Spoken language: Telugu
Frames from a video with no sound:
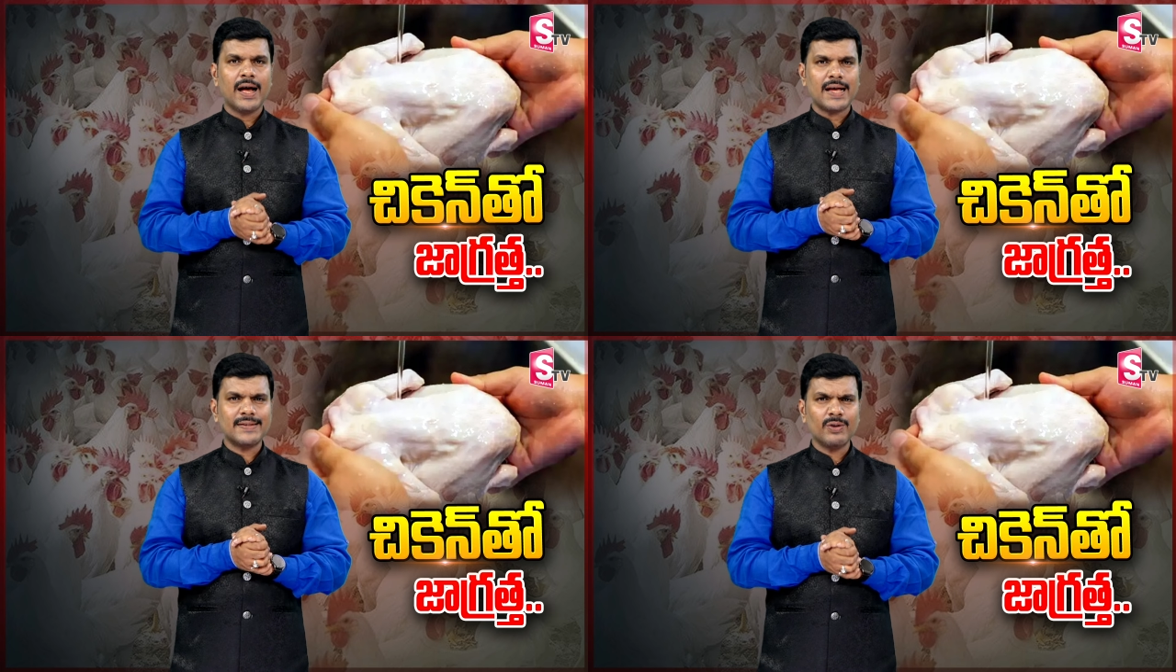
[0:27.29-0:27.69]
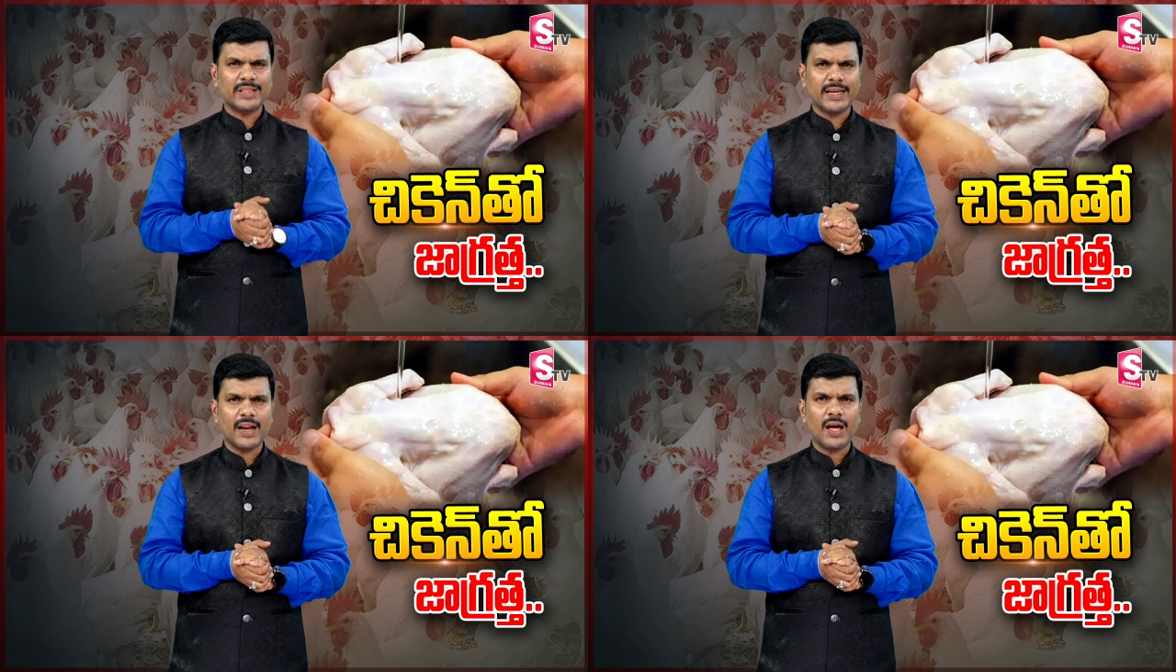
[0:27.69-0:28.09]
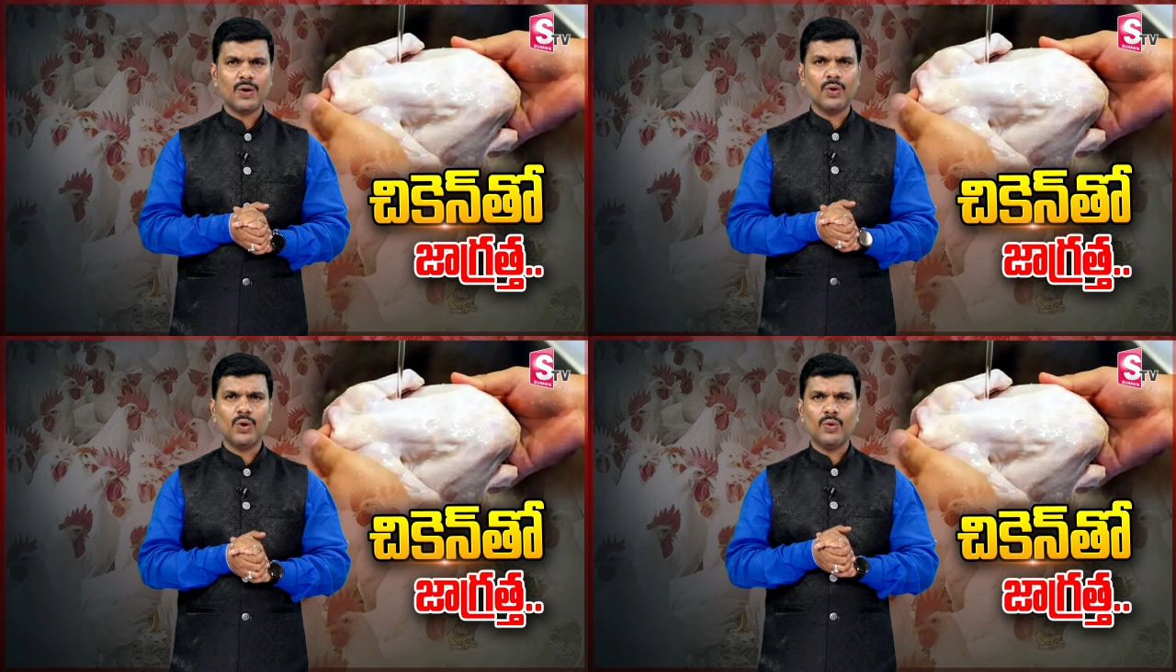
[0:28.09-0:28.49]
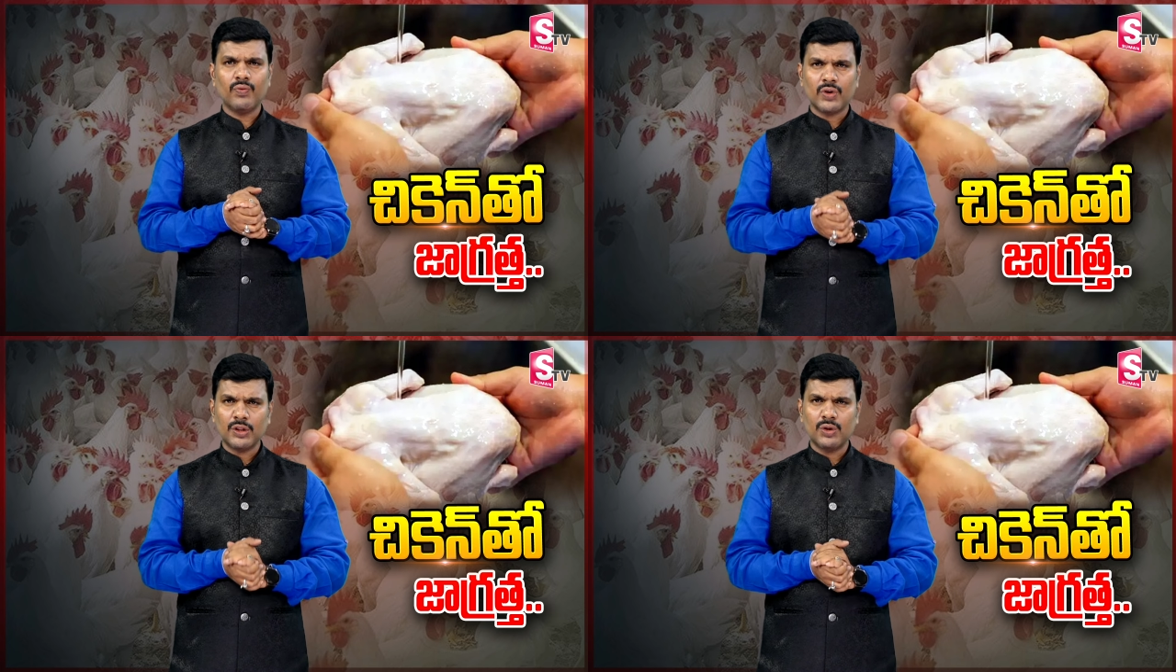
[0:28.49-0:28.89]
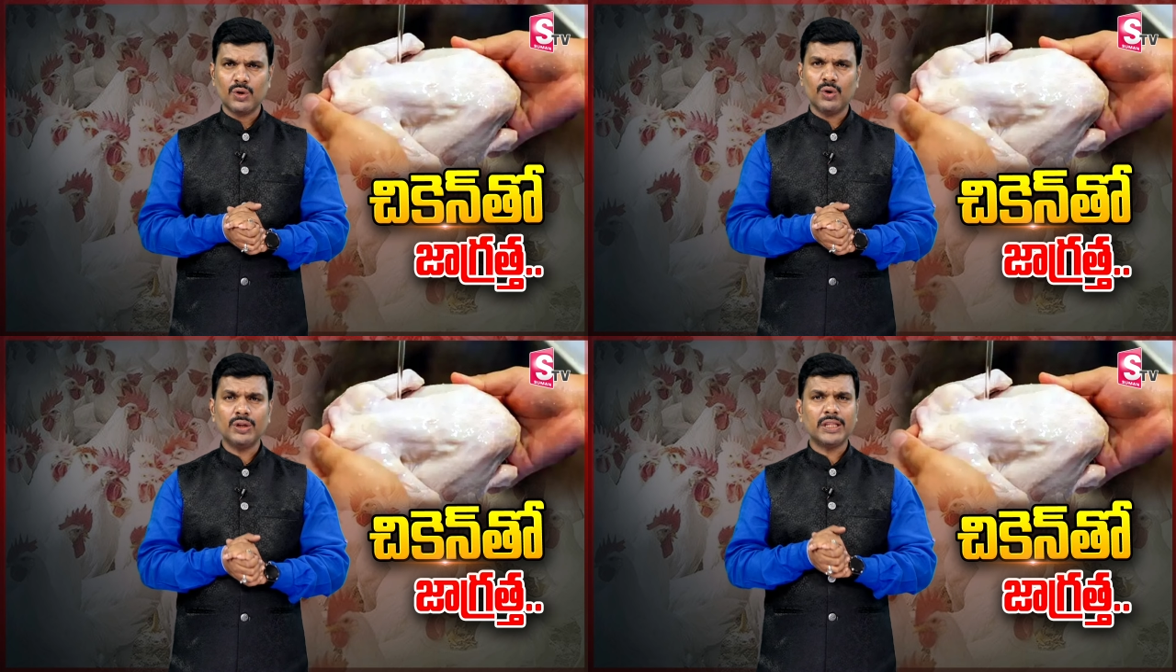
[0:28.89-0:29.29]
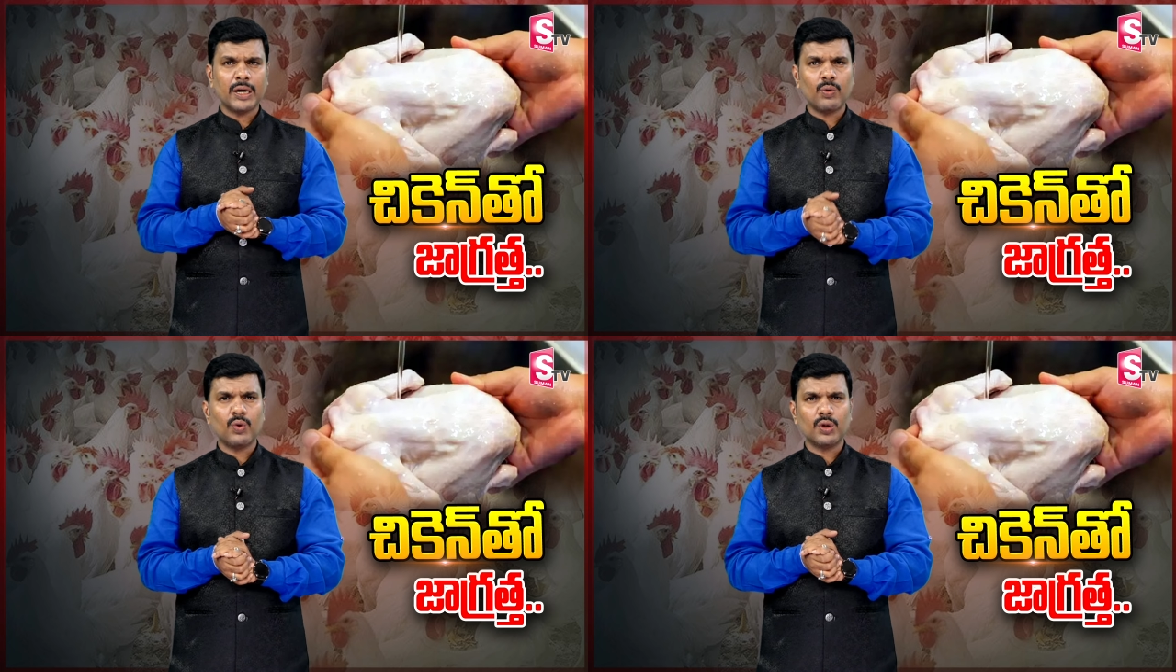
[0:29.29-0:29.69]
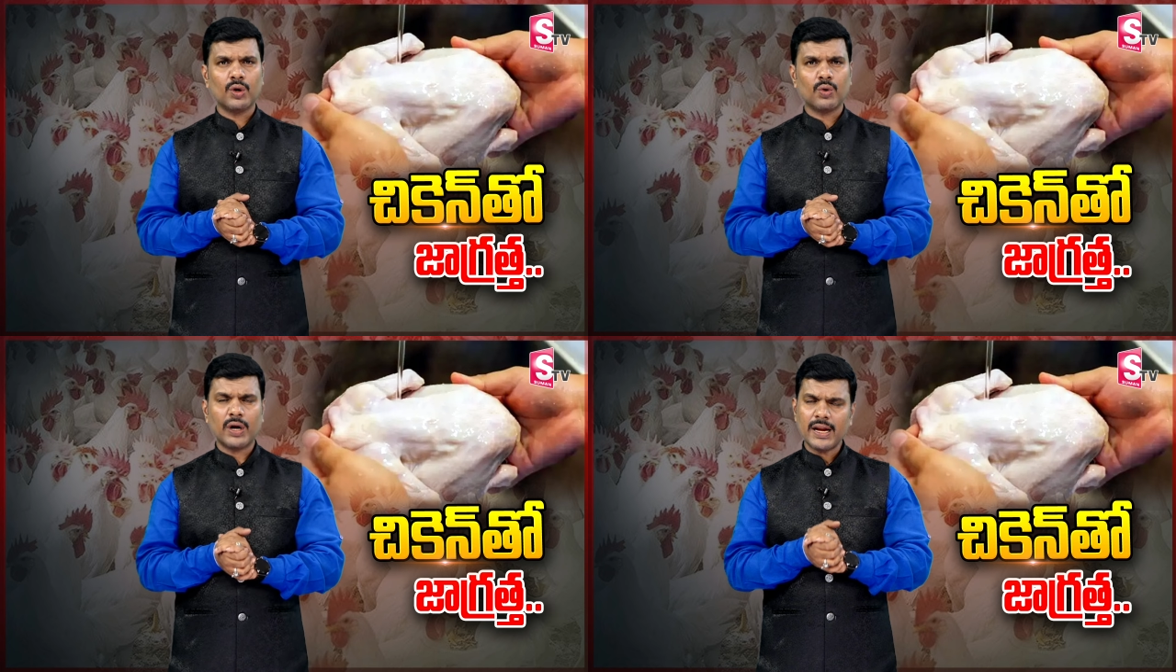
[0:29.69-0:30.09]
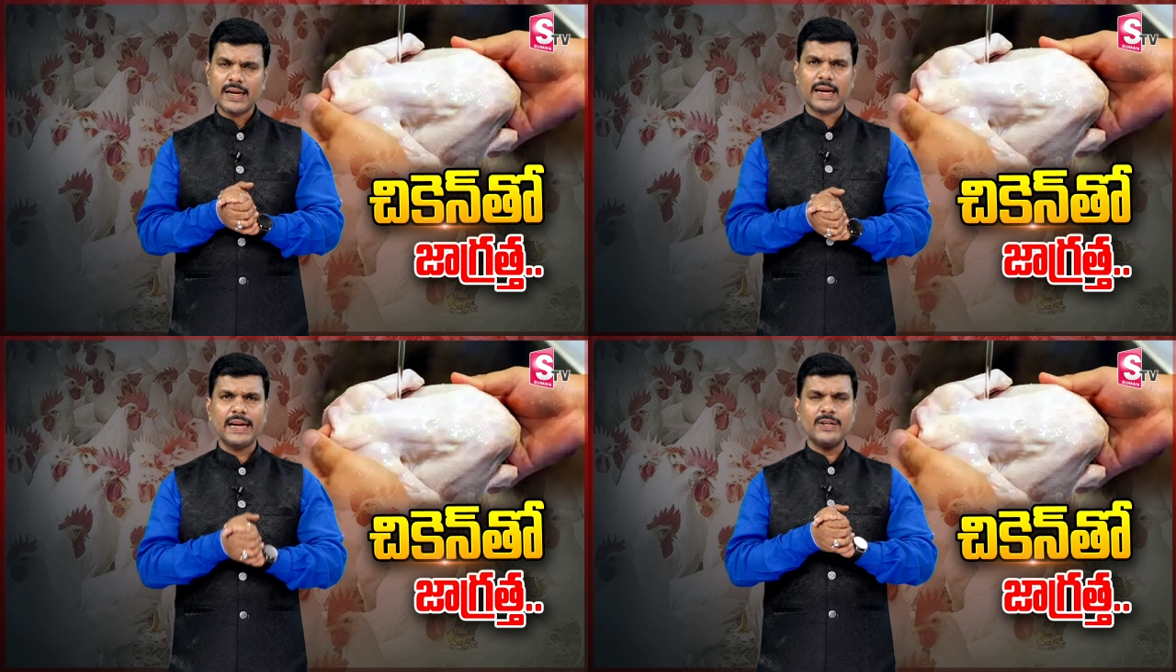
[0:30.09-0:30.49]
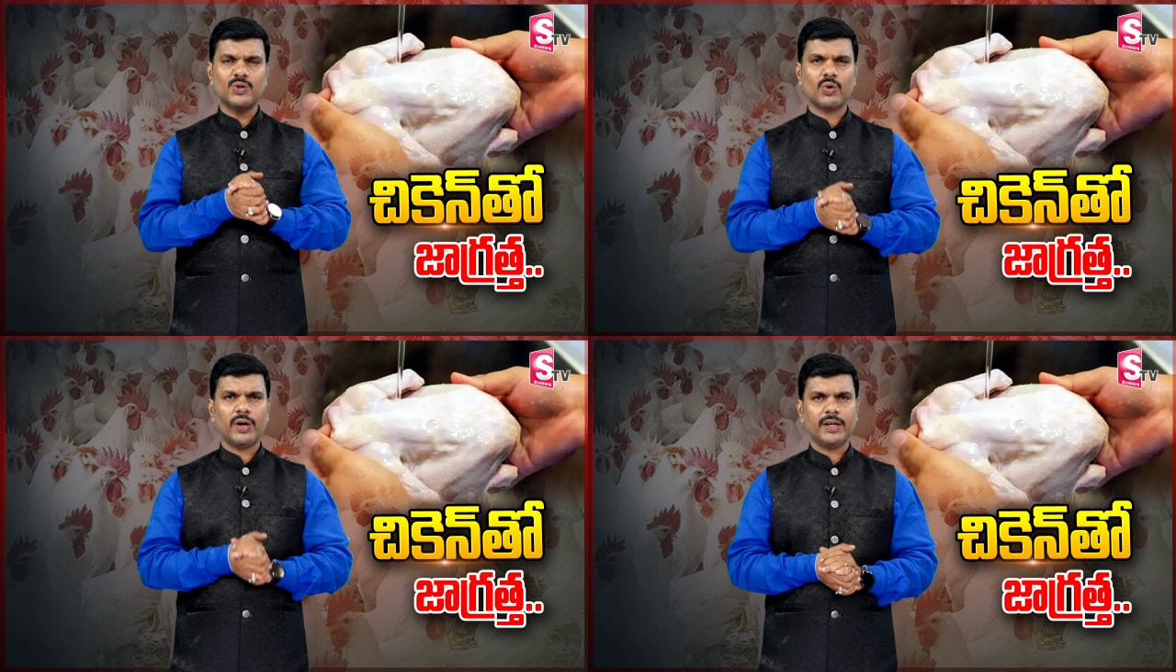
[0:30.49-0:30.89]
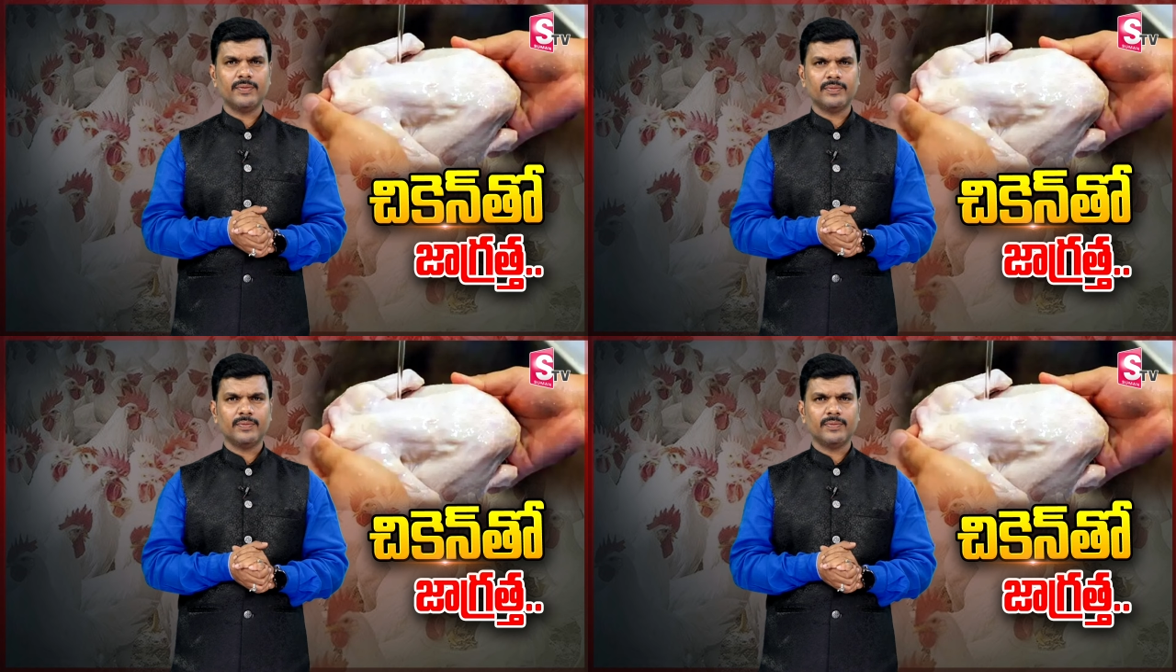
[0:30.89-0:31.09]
అసలు తినాలో వద్దో తినకూడదో కూడా నిర్ణయించుకోండి